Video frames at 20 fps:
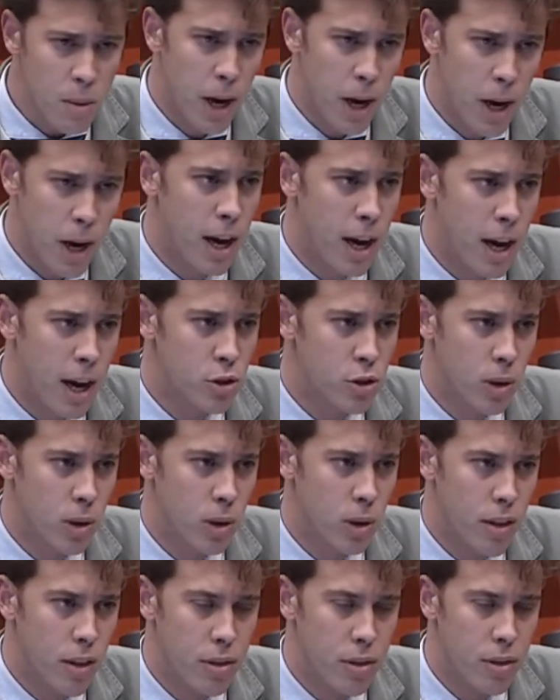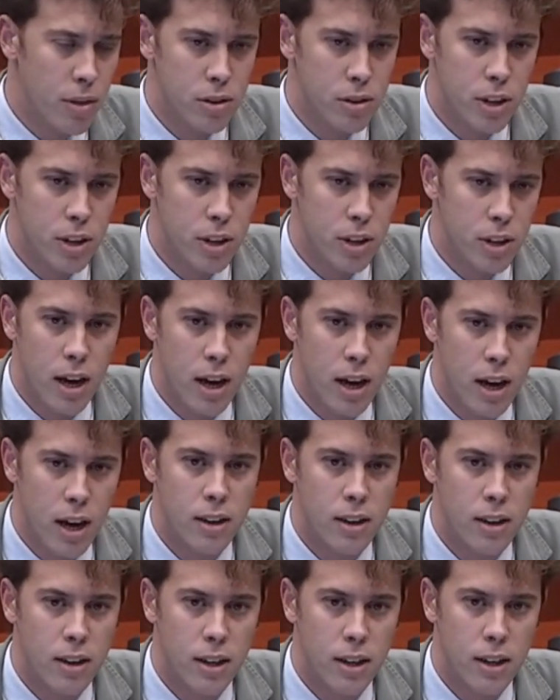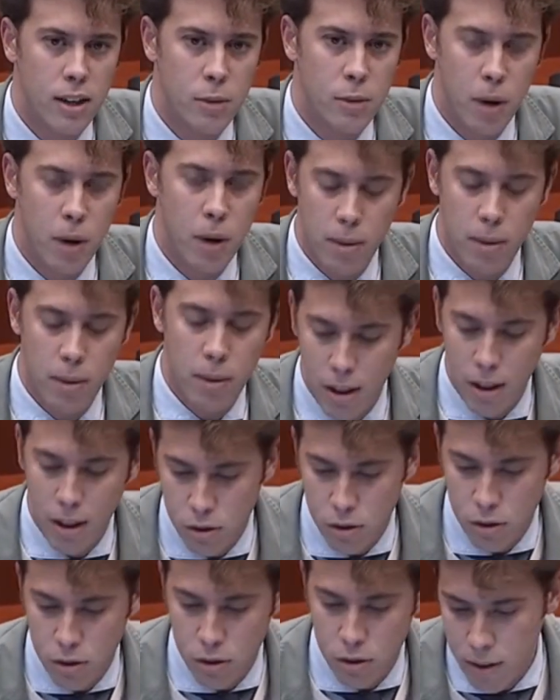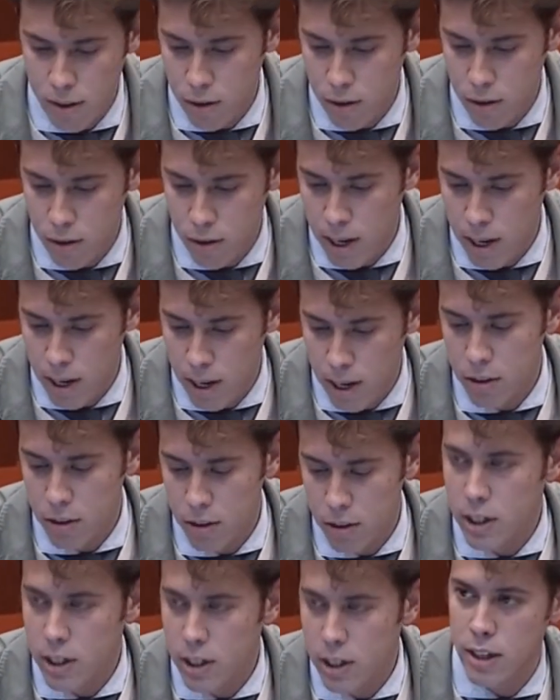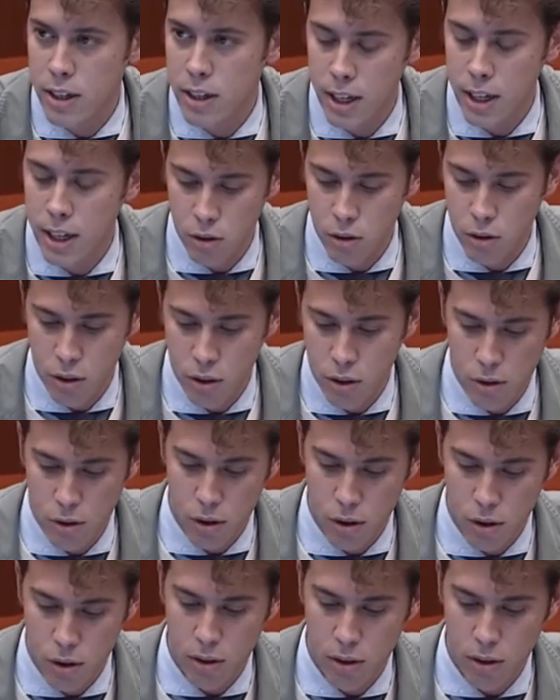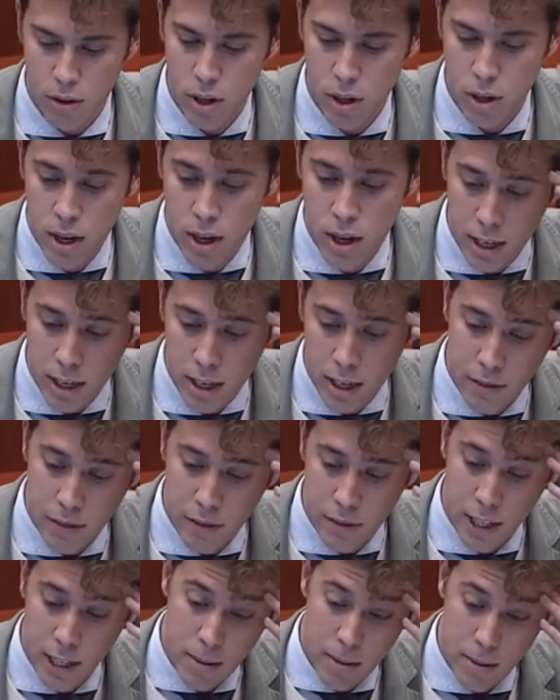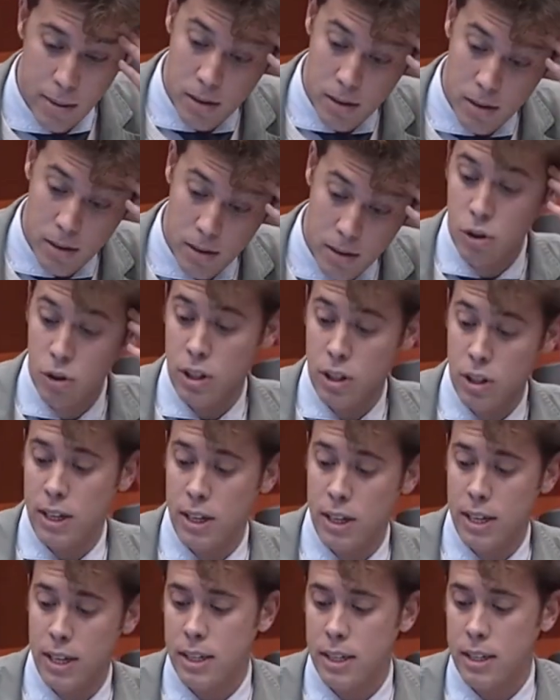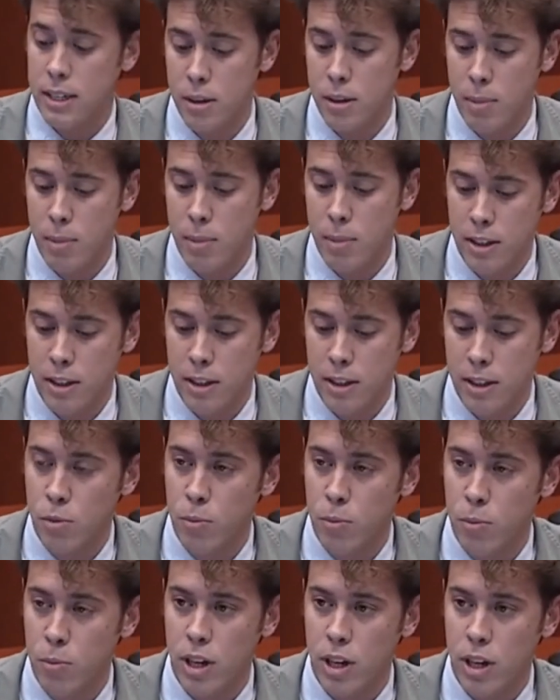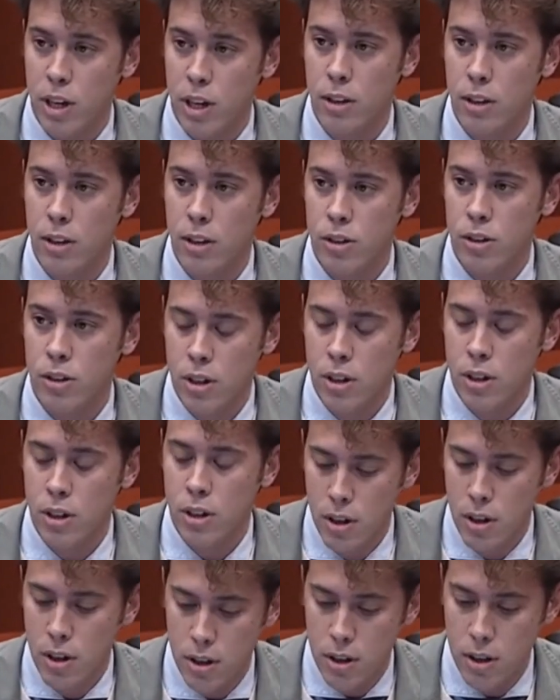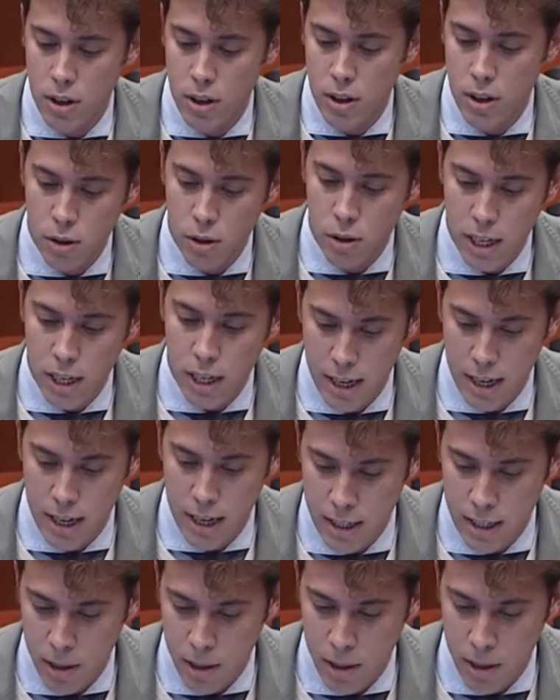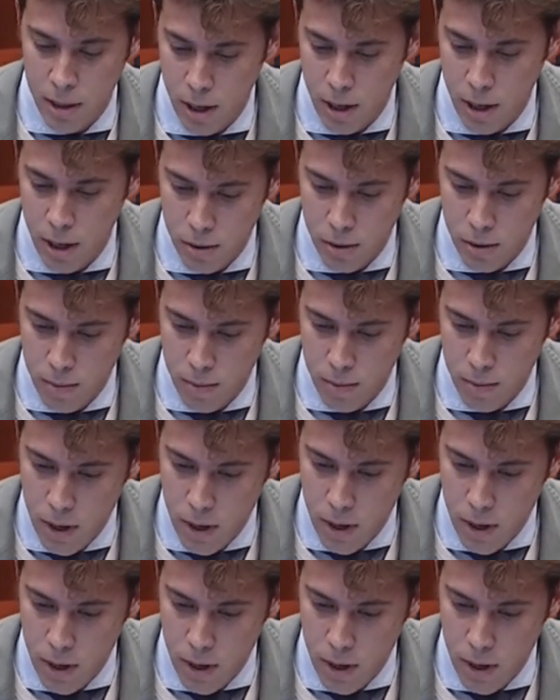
para pagar sueldazos a eh, espabilados con lacito amarillo y chiringuitos ideológicos. En definitiva, los intereses del separatismo protegidos y los catalanes abandonados.